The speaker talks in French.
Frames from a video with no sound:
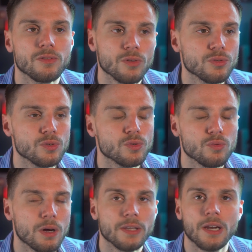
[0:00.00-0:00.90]
tant que ce
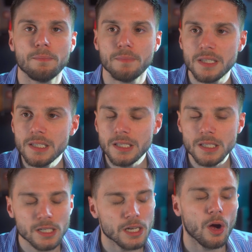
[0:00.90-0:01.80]
soit de la médecine
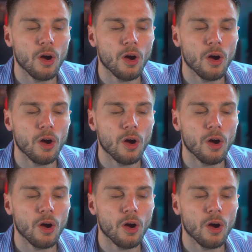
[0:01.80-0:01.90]
qui est